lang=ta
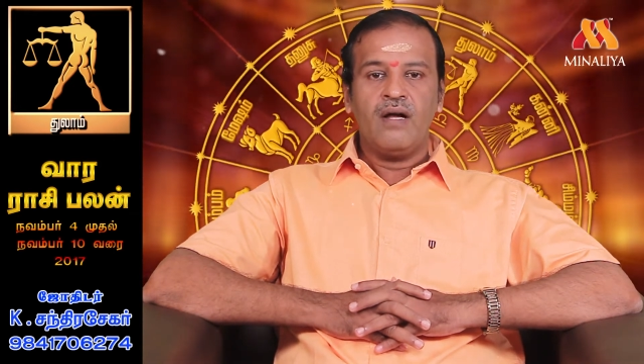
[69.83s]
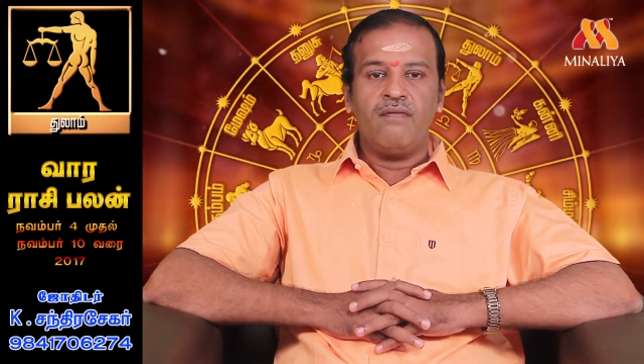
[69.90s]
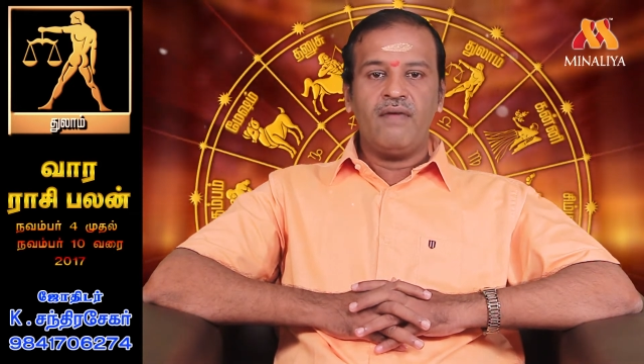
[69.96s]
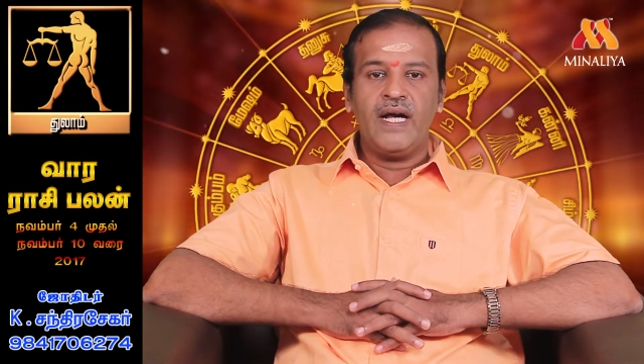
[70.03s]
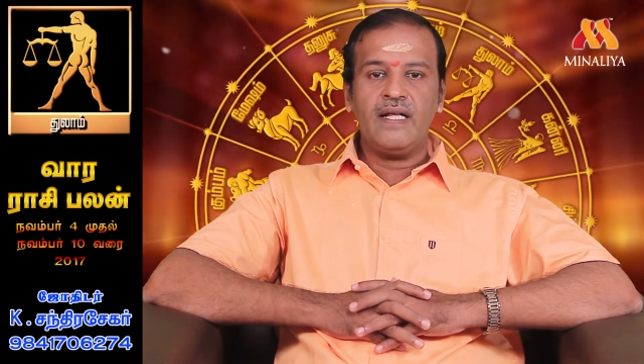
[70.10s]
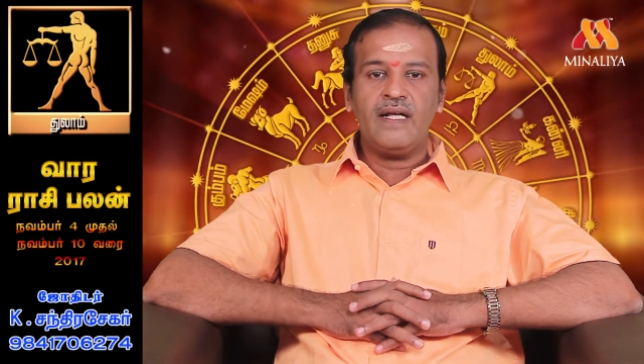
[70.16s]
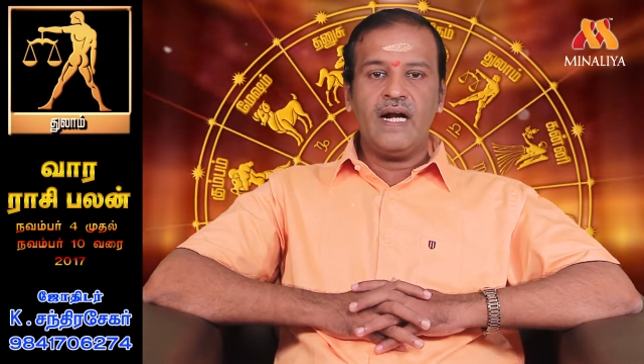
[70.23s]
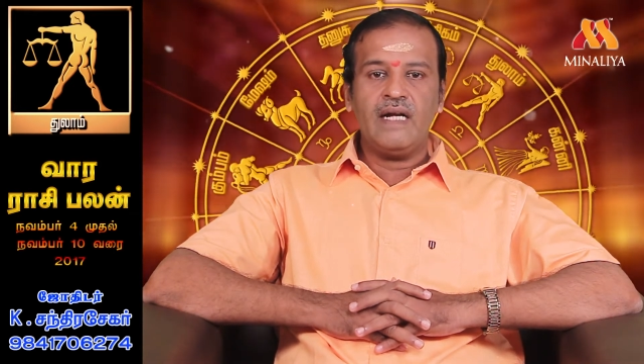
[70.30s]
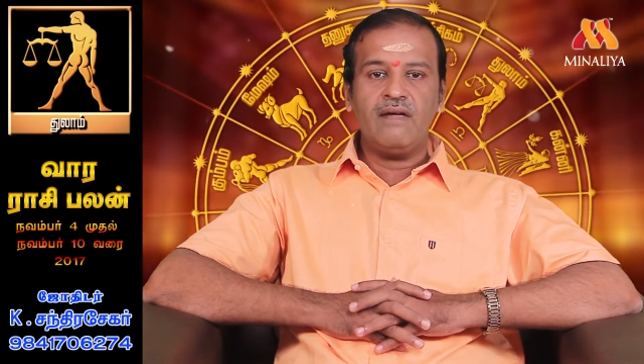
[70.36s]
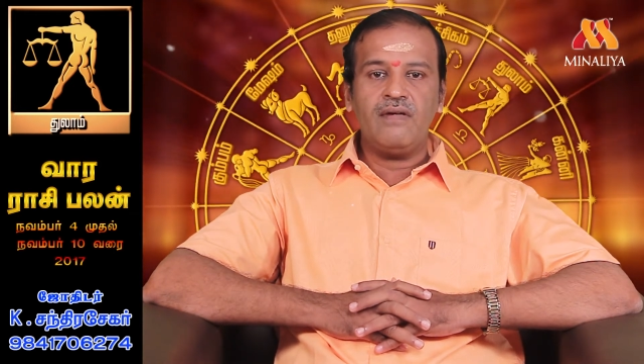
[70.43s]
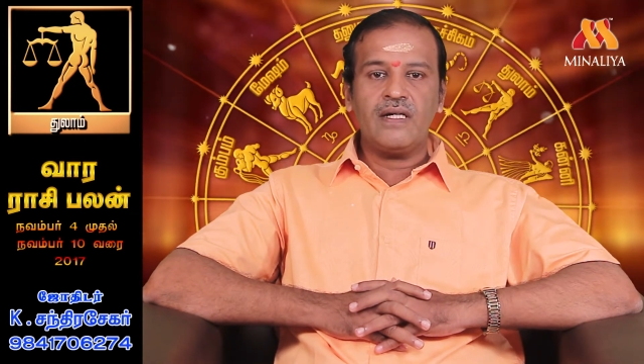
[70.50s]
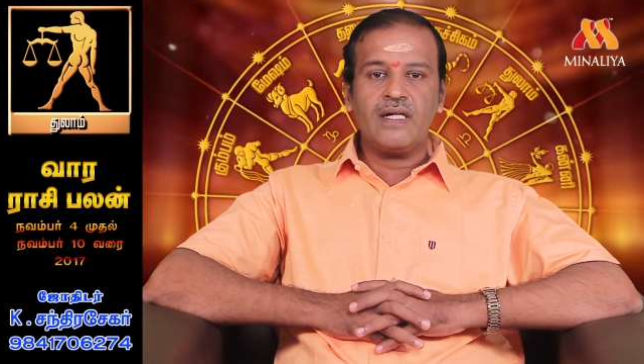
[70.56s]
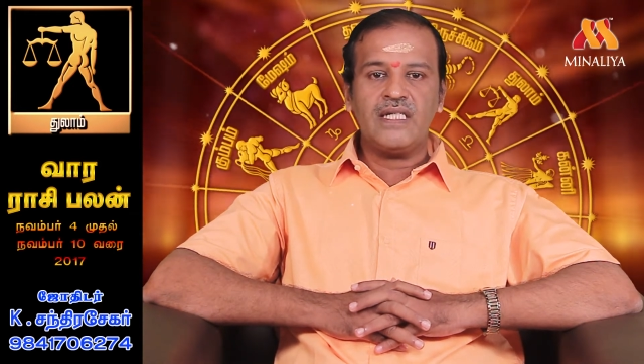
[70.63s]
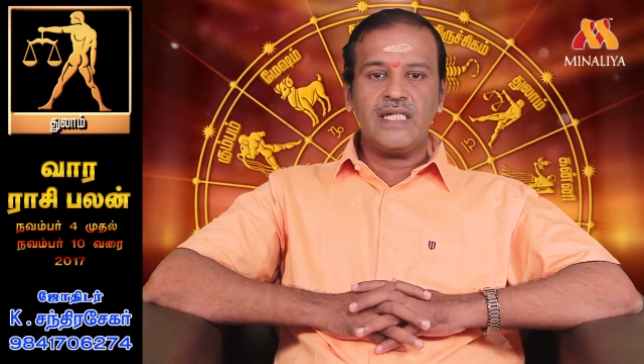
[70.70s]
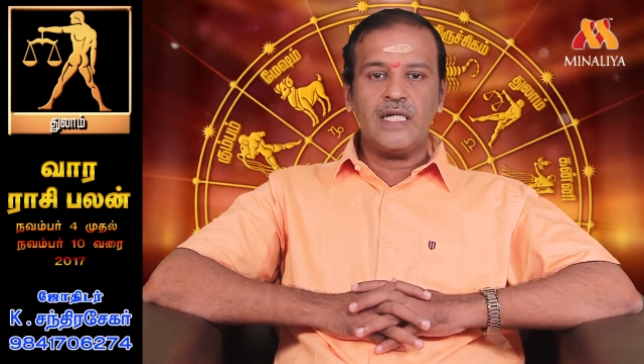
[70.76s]

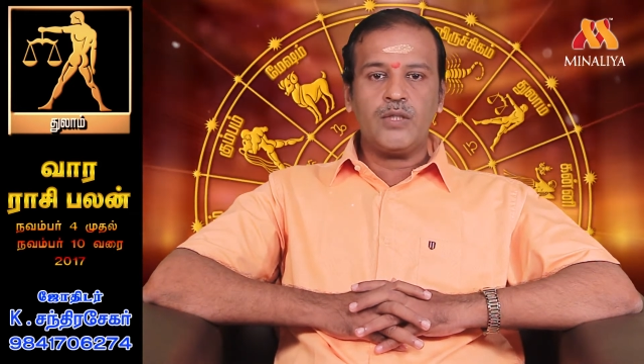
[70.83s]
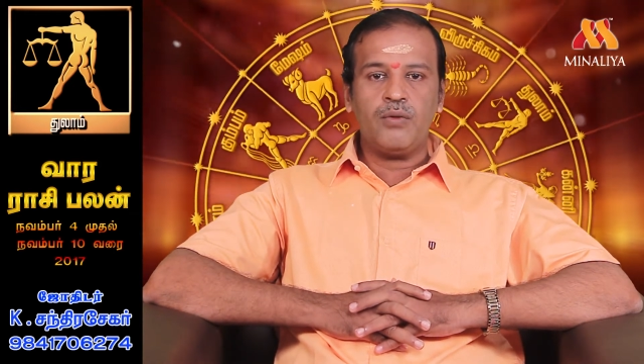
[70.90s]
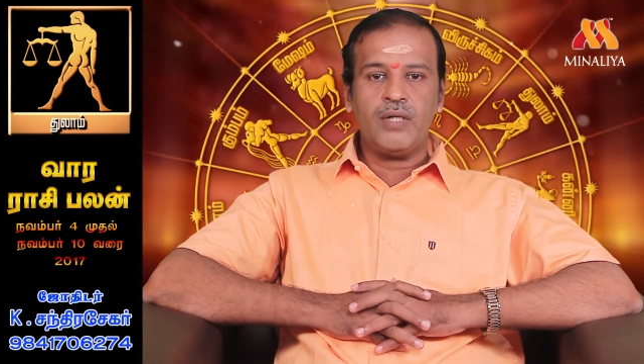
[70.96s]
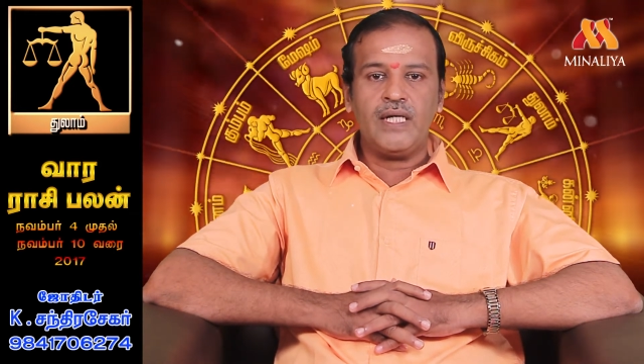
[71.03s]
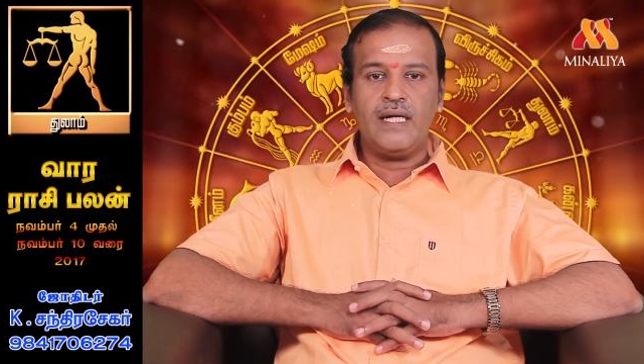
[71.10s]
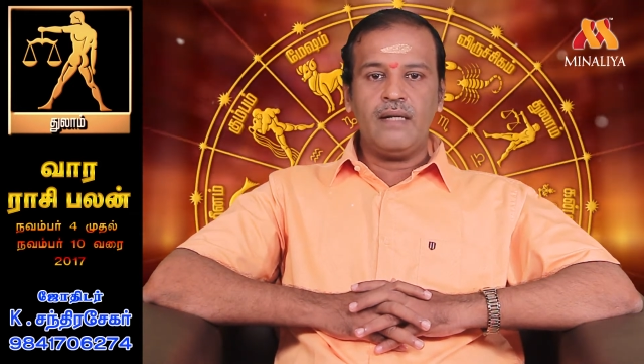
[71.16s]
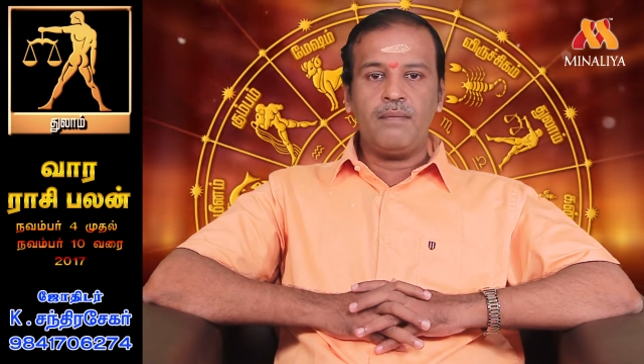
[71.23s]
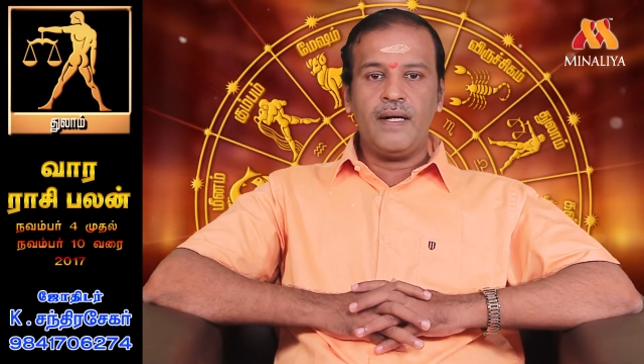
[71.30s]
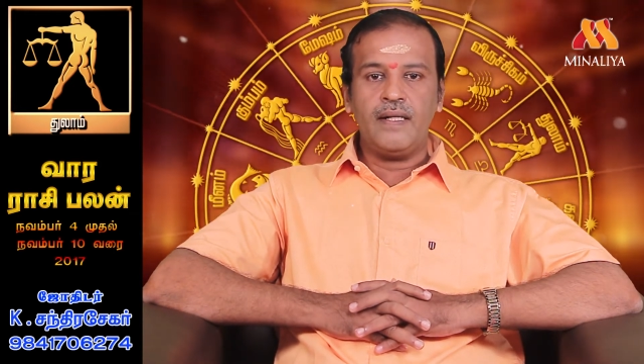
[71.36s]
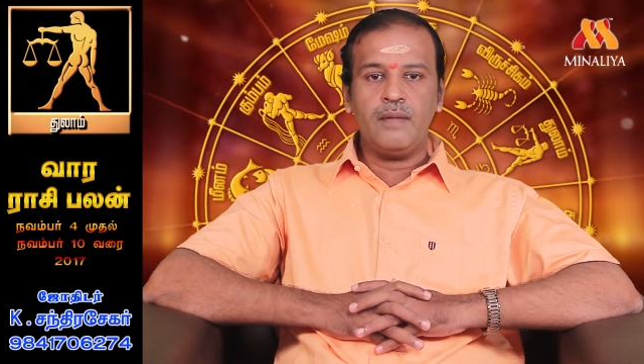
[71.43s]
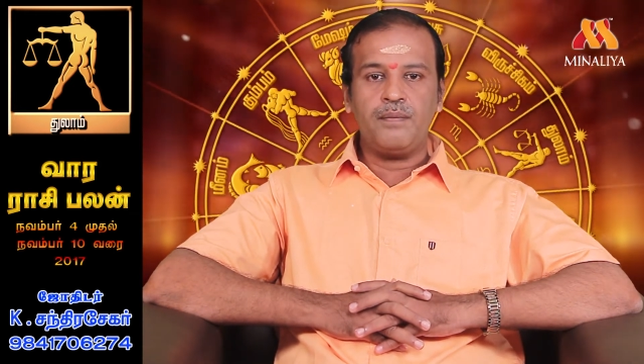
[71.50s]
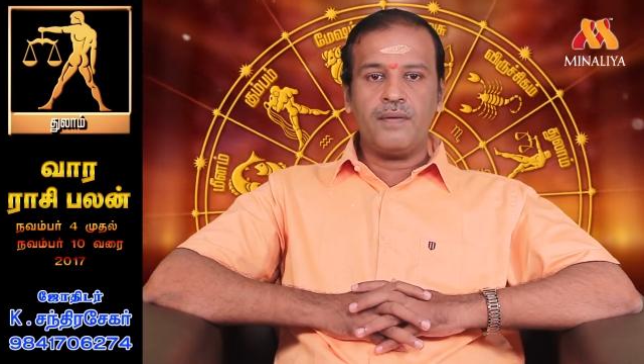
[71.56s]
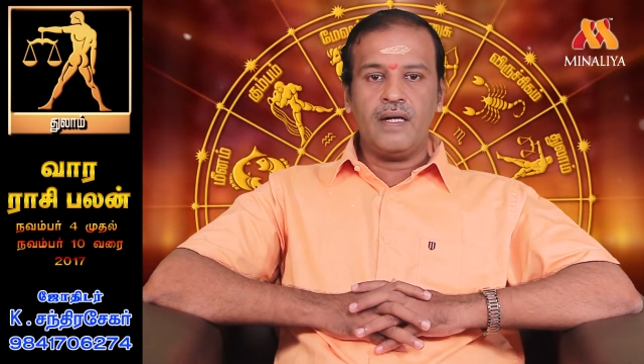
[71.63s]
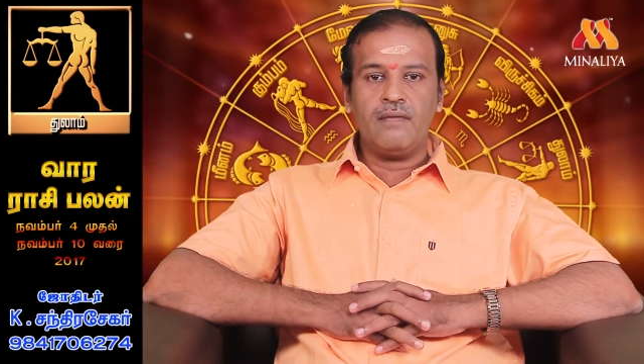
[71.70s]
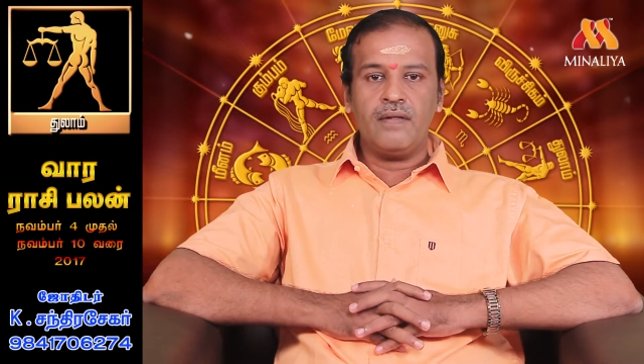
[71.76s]
வயதானவர்களுக்கு சற்று உடல்நல
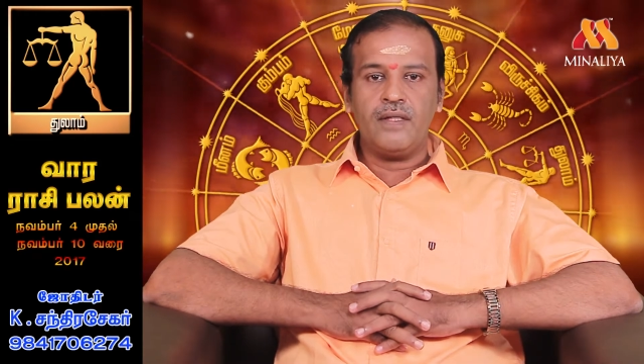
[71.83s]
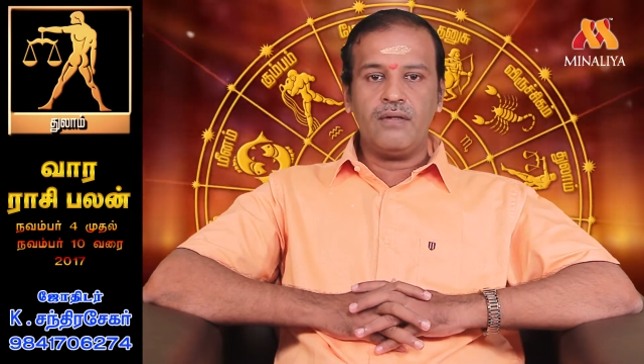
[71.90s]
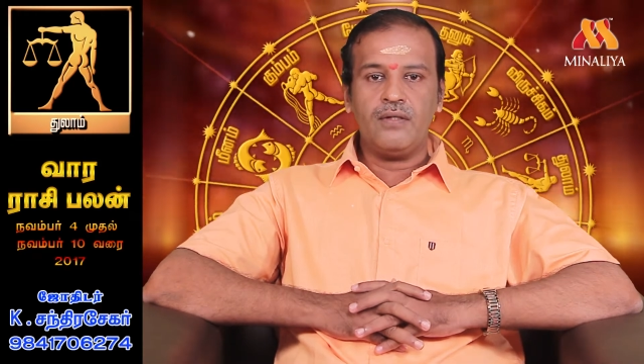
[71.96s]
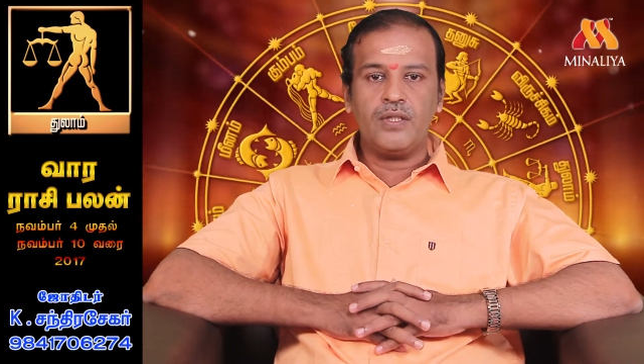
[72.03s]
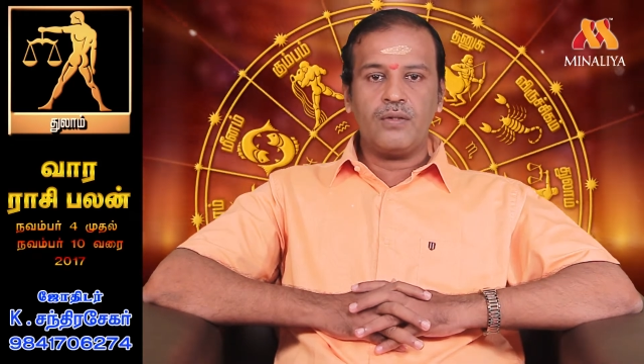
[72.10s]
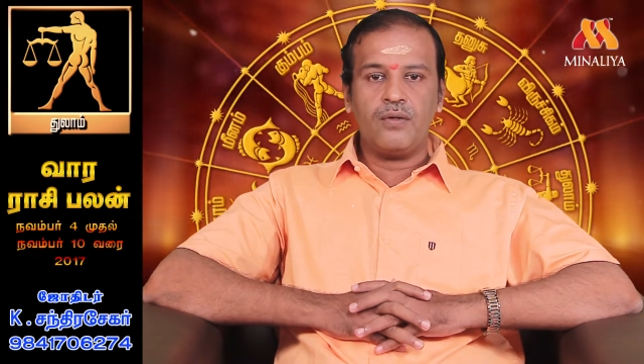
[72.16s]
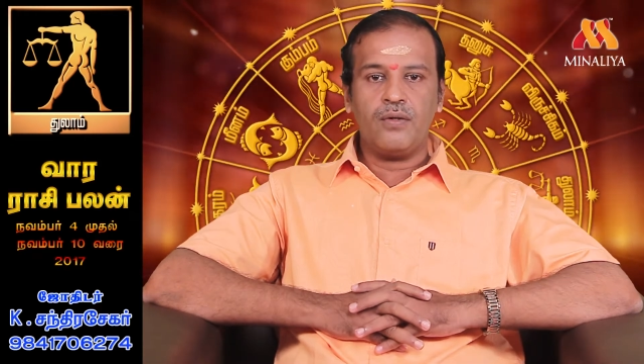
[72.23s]
பாதிப்புகள் வந்து கொஞ்சம்